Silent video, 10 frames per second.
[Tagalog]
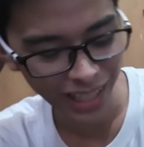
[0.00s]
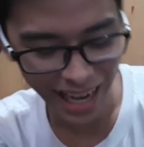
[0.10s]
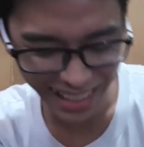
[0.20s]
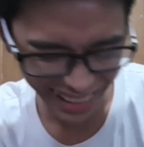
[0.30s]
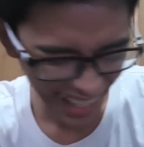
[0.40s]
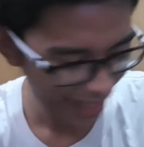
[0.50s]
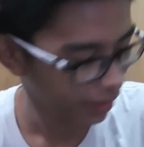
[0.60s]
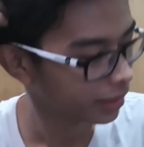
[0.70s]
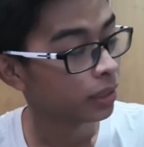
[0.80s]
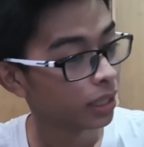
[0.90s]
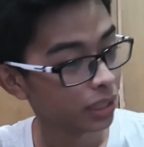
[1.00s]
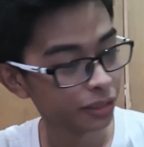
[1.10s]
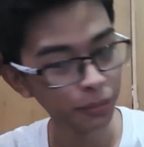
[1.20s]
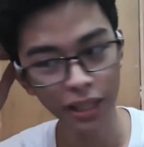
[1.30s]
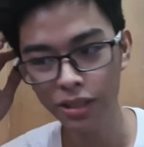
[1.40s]
na arte!
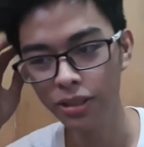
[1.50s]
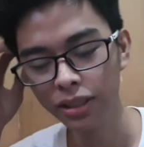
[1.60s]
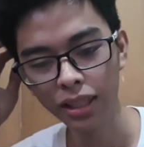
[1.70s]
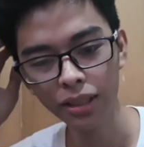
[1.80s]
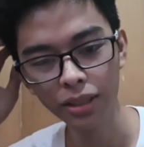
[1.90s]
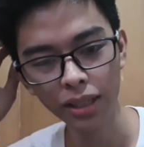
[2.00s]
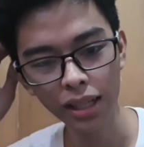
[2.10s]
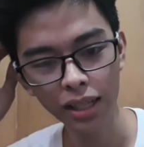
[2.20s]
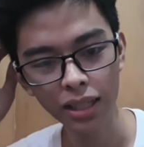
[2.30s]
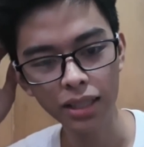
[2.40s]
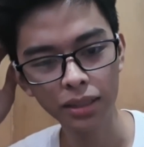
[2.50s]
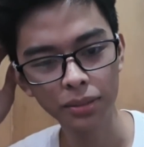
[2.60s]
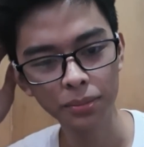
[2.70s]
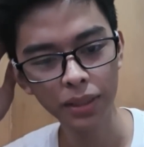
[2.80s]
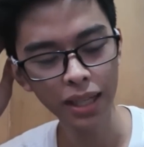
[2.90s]
Inspirasyon, ano, ala lang.
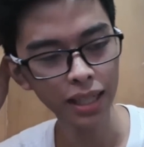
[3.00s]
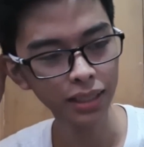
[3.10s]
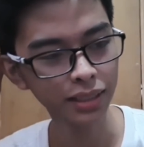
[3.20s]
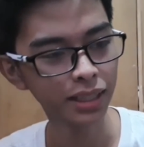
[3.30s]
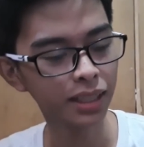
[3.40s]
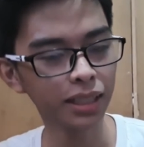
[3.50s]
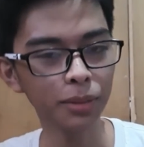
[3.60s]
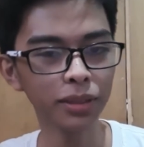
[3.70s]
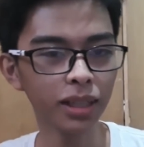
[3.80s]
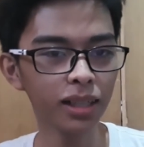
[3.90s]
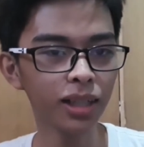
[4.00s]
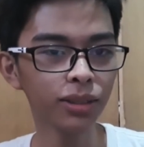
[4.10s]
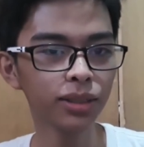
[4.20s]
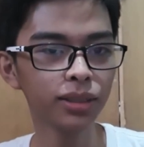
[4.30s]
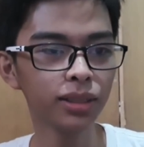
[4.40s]
Pagka kasi dati, matagal na
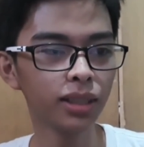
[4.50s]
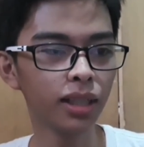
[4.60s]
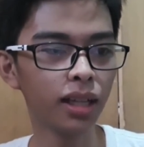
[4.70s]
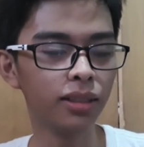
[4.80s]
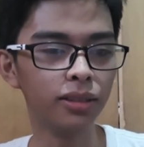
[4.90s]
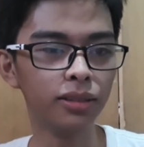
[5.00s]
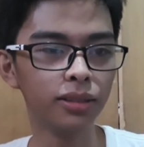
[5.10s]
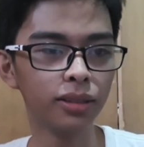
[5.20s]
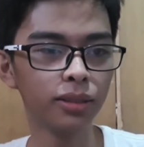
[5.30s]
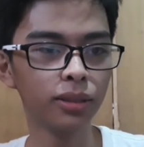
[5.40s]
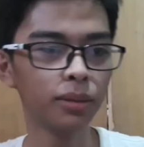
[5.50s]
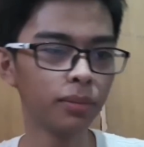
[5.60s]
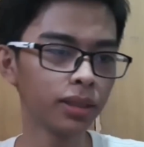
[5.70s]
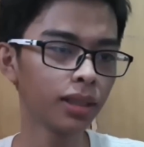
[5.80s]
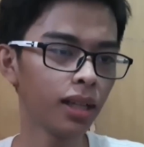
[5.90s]
akong, ano,
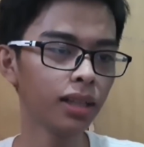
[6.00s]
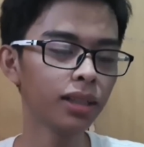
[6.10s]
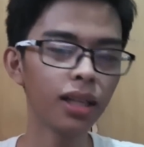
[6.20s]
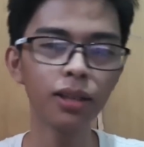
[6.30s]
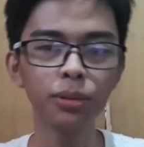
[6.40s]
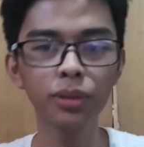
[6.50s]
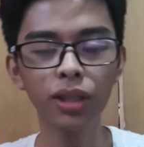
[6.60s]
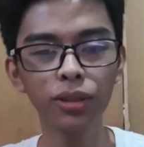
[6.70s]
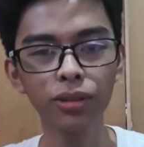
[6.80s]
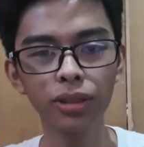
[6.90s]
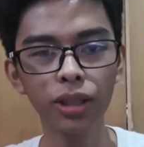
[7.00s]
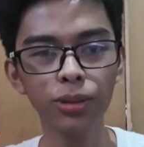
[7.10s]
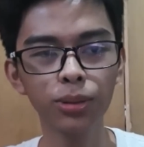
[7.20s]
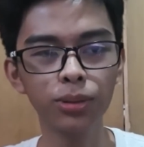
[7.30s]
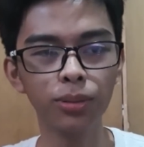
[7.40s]
matagal na akong nanonood ng
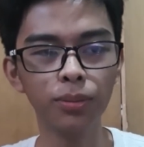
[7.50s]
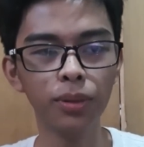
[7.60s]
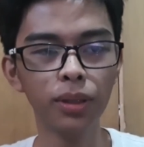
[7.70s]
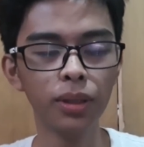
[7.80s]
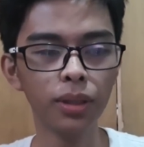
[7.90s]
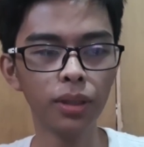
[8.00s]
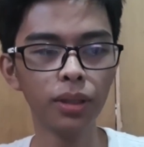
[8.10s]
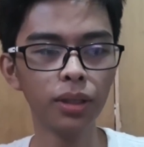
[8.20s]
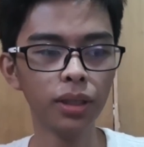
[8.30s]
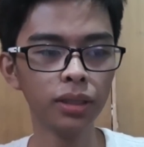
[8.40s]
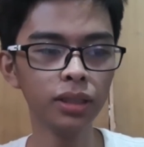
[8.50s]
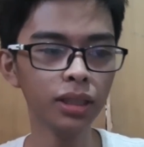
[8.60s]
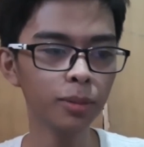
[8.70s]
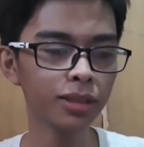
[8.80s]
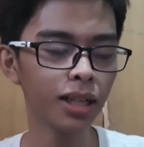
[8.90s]
YouTube. Hindi
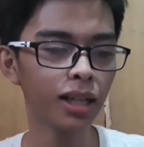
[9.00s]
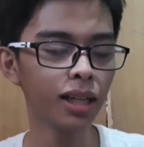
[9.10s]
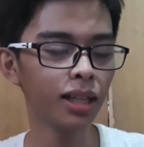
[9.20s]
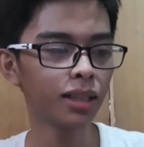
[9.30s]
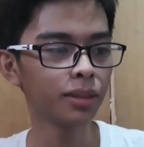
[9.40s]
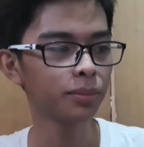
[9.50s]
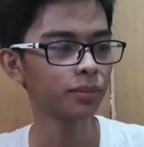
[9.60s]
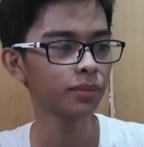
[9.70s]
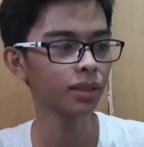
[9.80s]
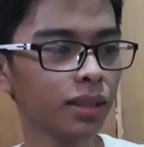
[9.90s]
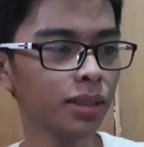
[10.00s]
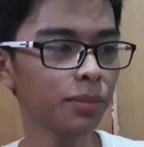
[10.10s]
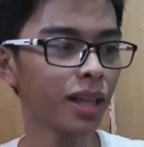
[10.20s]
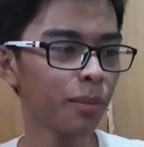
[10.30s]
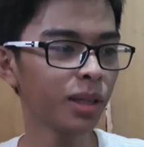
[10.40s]
naman sa ala lang kasi
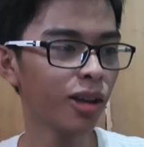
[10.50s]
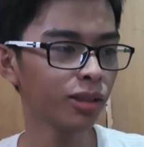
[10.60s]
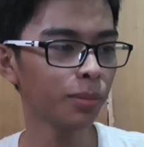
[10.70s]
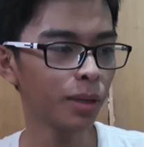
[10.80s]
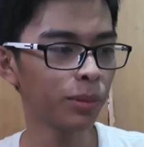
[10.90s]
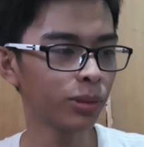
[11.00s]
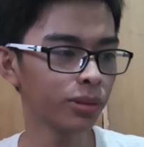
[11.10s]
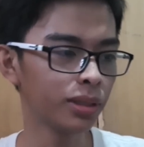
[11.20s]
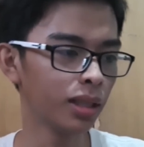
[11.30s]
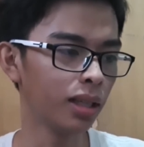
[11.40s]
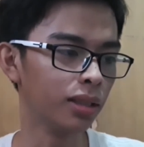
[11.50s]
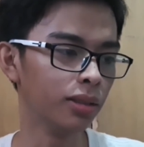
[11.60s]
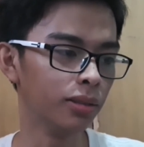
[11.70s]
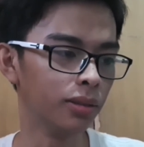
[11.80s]
marami na ako napapanood na ano,